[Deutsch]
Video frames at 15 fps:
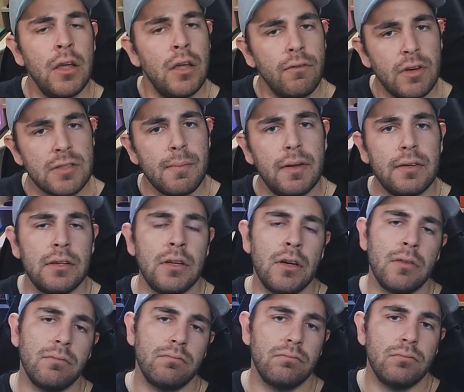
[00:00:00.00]
Was meint
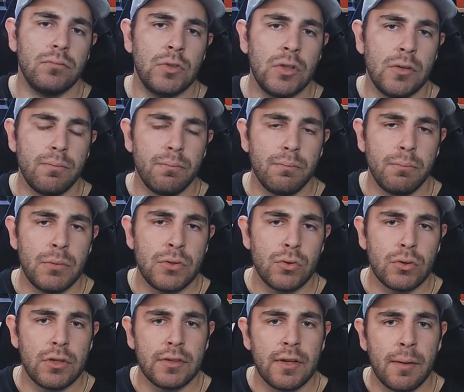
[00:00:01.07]
ihr Na, ne,
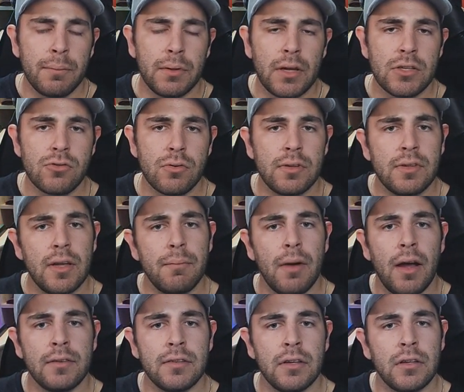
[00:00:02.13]
bezüglich der
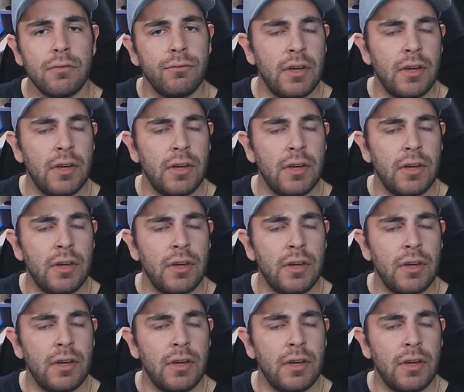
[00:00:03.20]
Piastri-Thematik?